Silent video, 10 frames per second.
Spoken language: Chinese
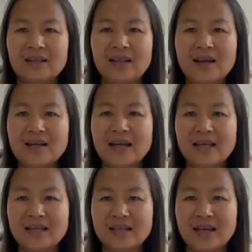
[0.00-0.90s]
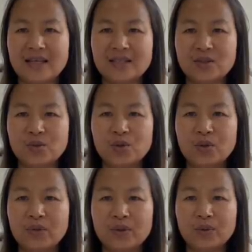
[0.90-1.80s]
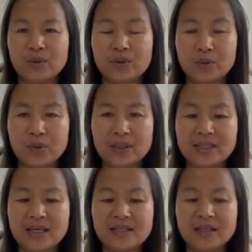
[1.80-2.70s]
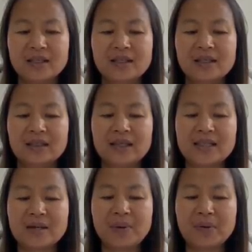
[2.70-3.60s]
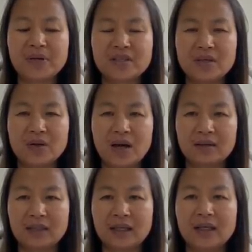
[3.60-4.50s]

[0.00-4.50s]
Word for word: 当然也是来自于郭文贵郭先生，他在八月十六号呢。